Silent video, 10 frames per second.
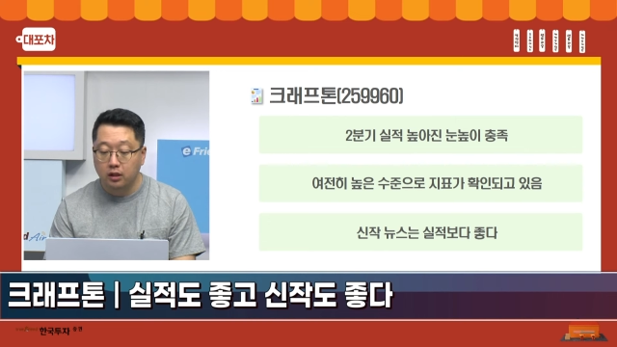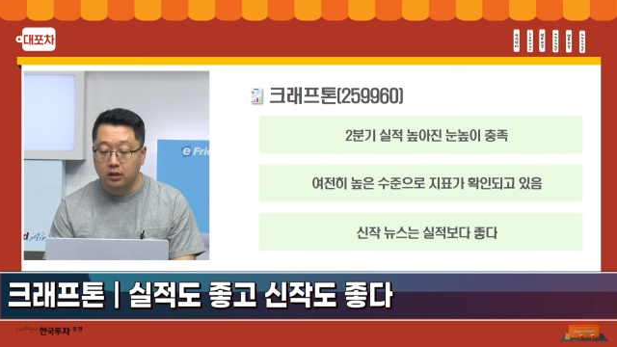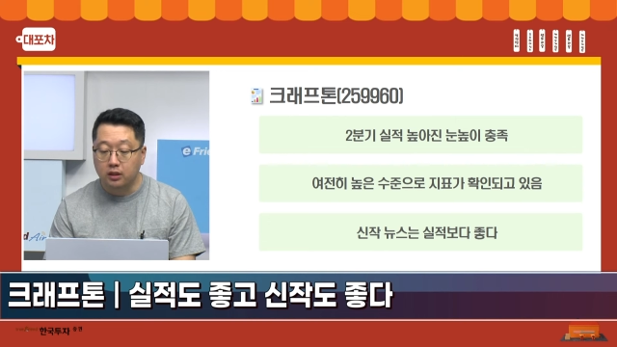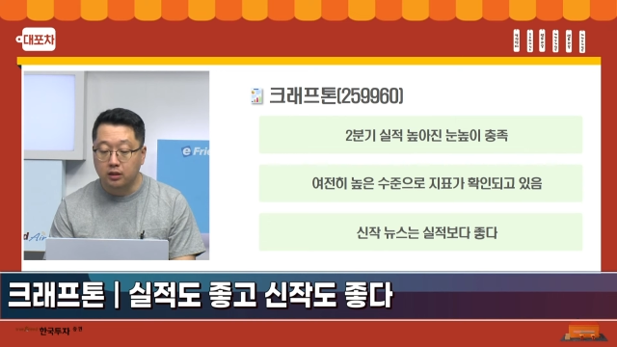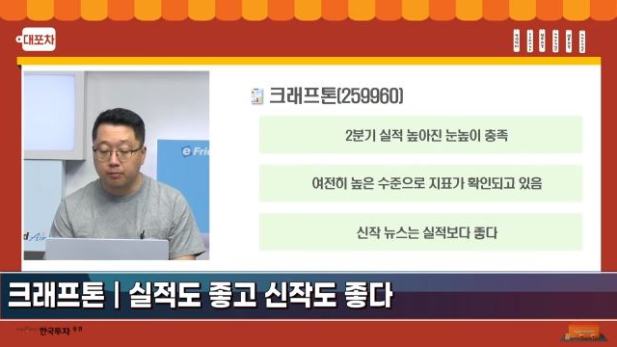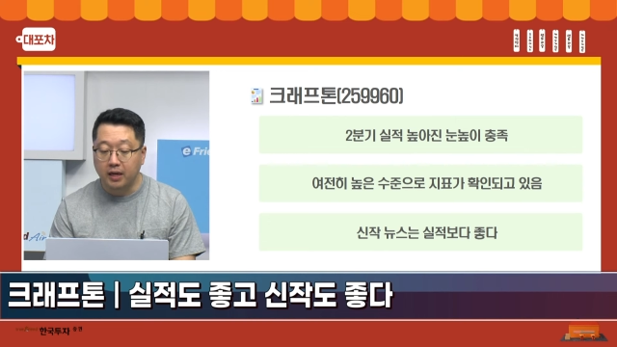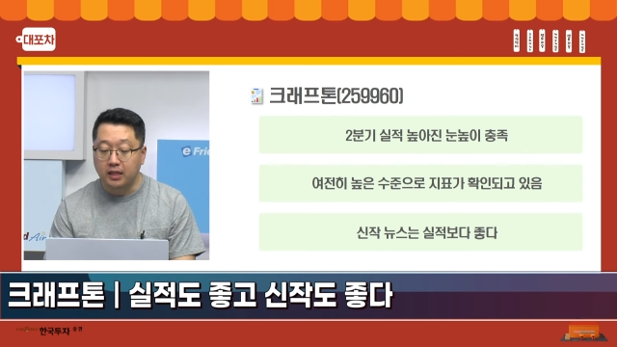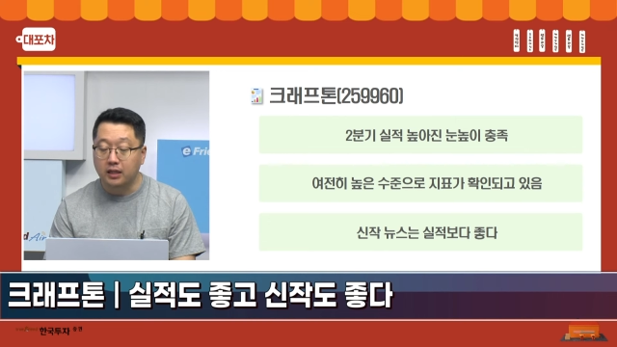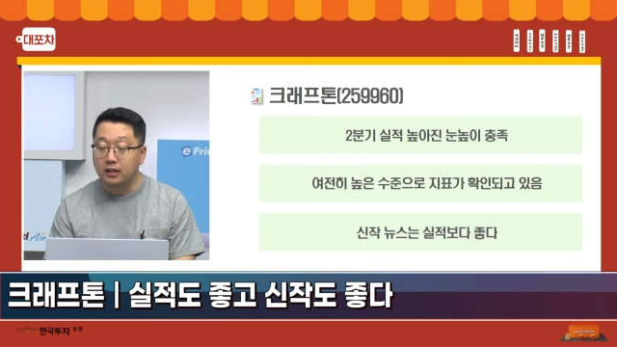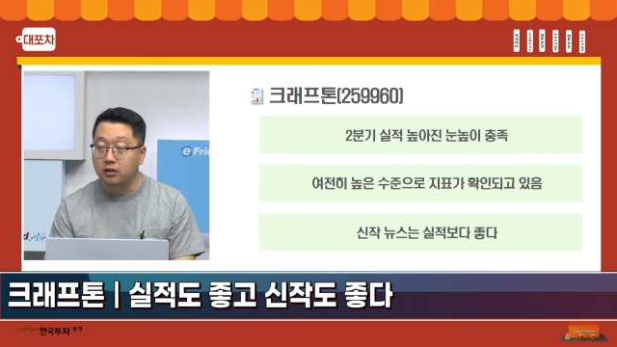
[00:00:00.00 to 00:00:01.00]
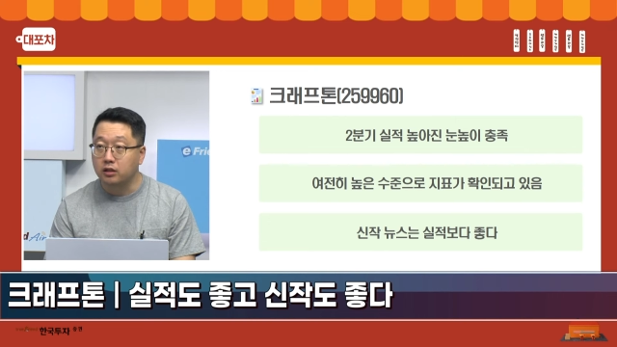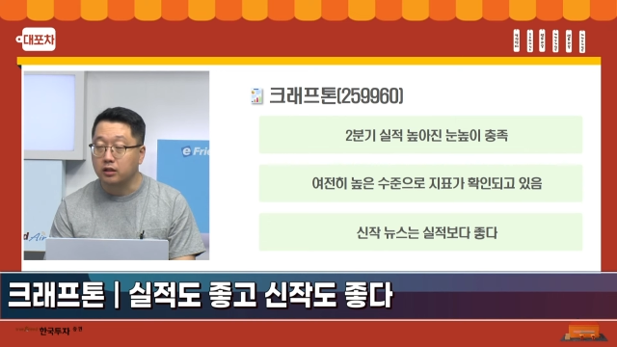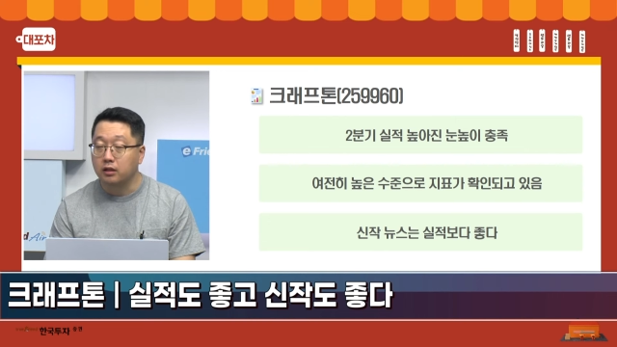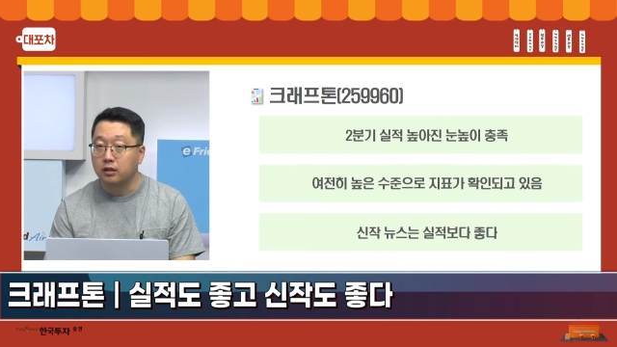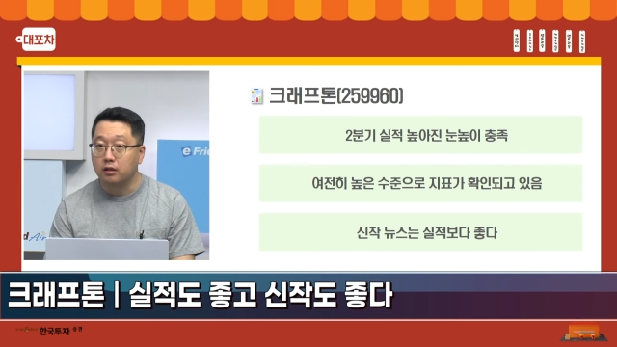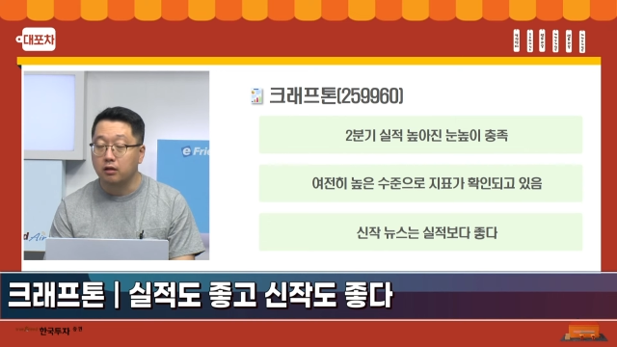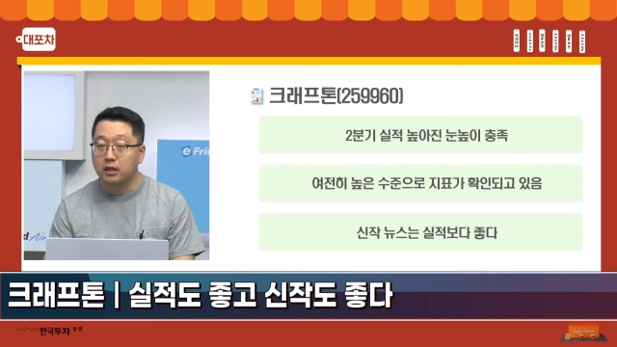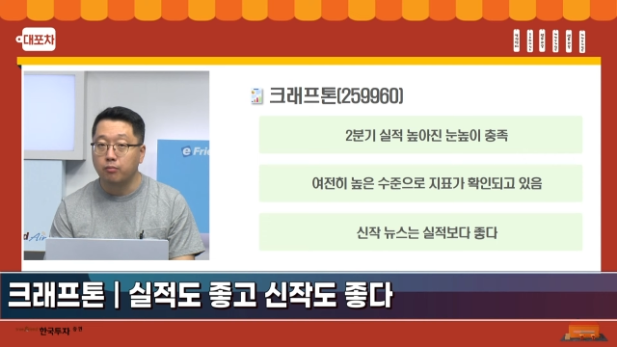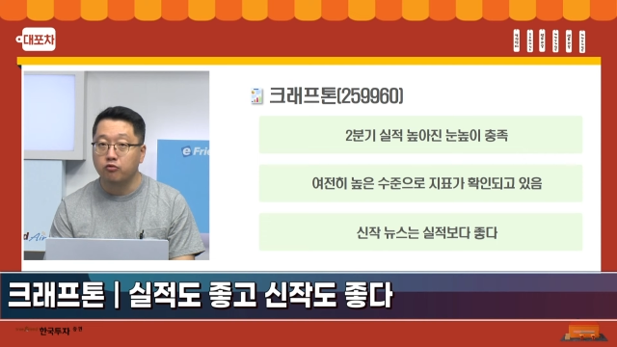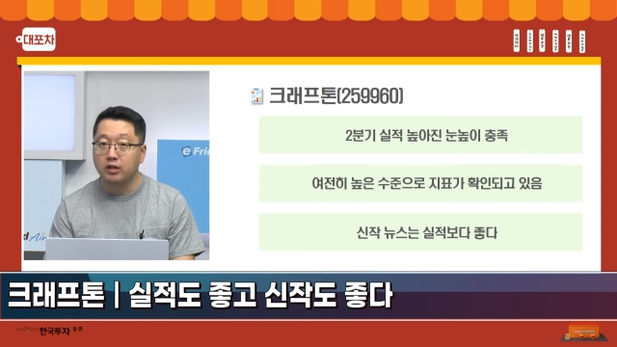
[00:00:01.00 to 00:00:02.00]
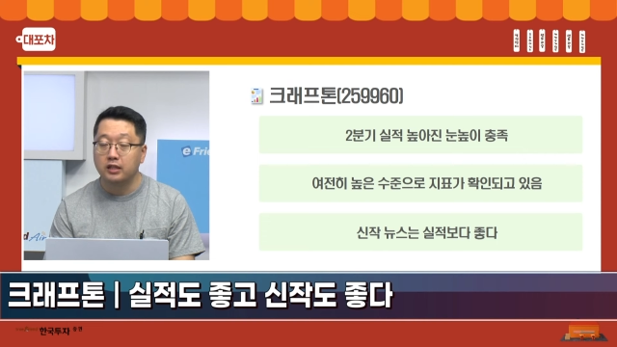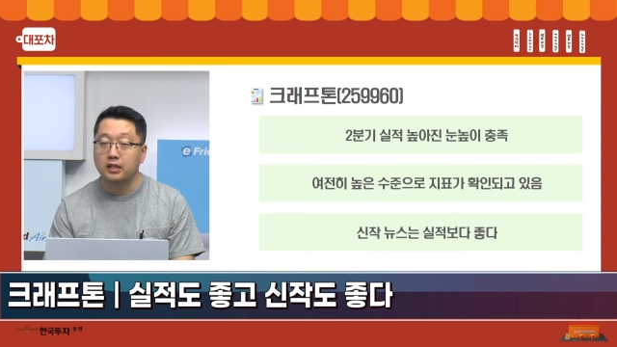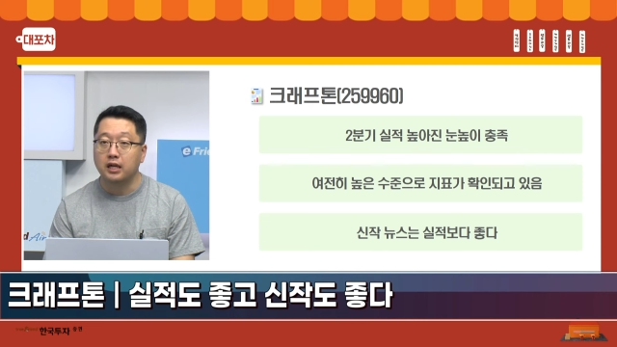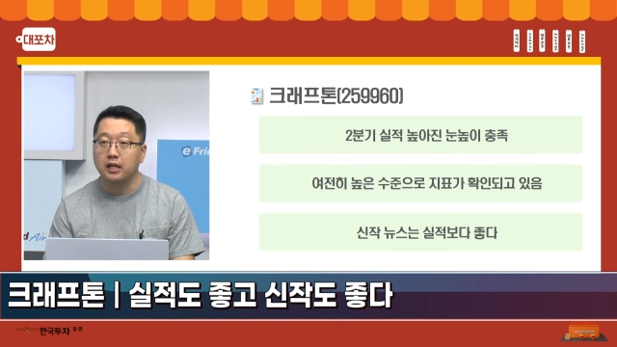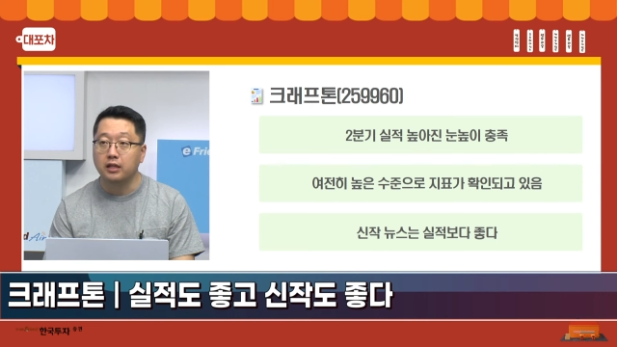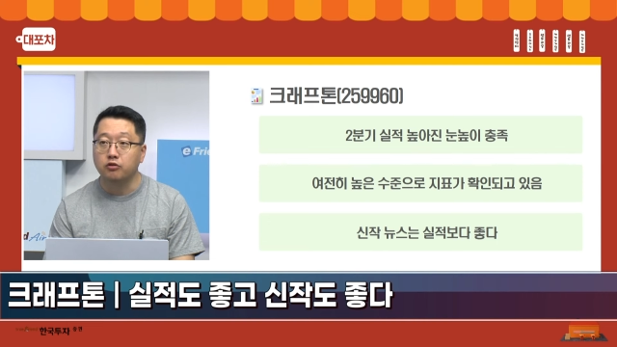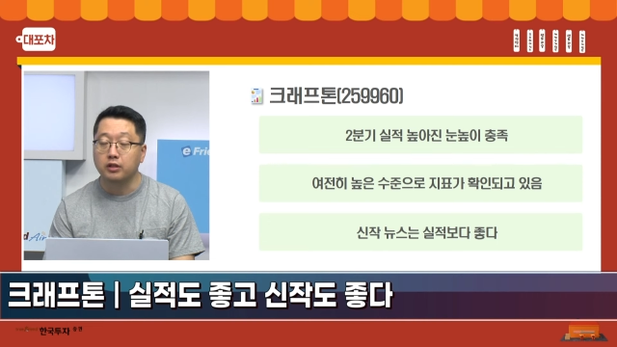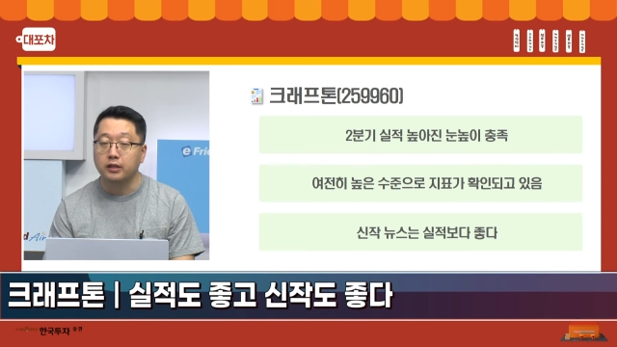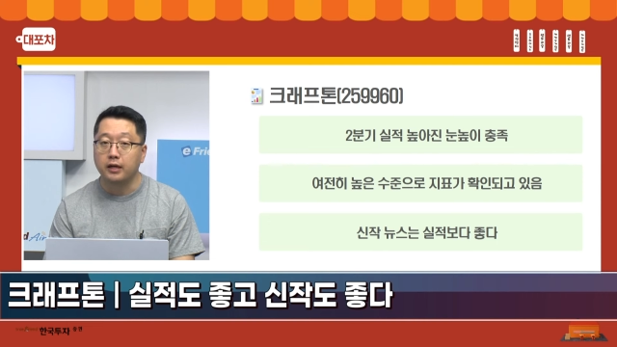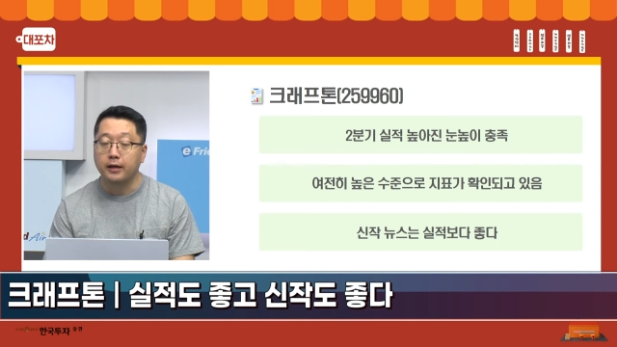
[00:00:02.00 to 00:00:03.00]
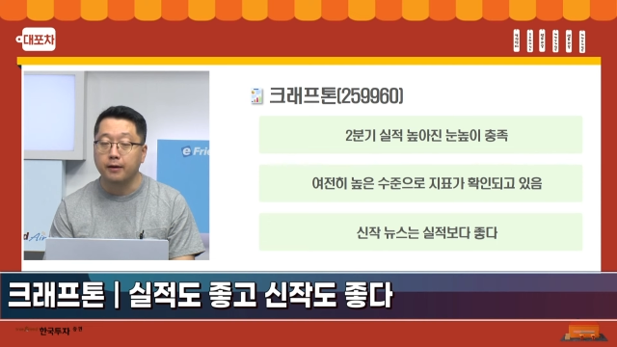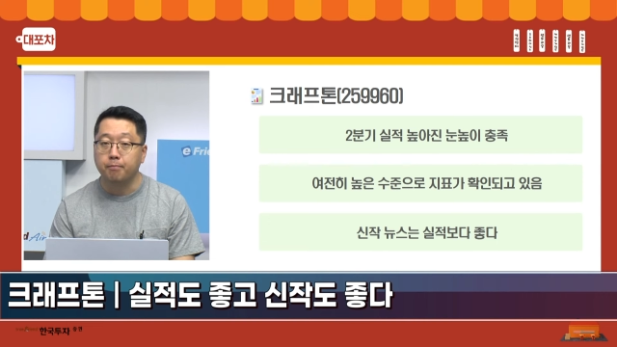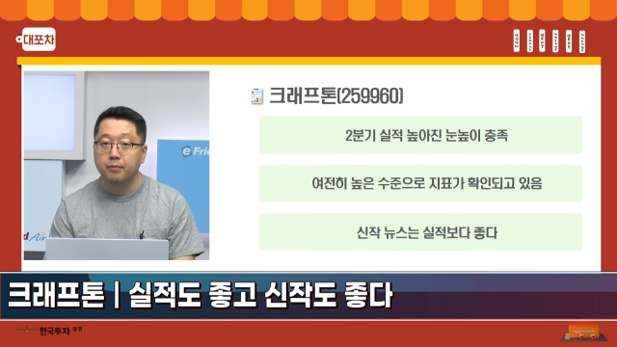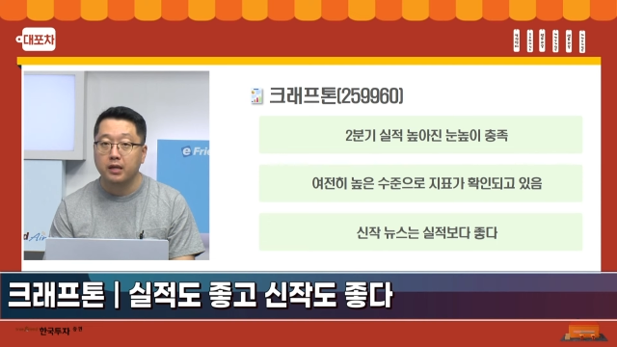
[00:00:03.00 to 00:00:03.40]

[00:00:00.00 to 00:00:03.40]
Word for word: 지금 베타 테스트 어, 3분기에 진행할 예정인데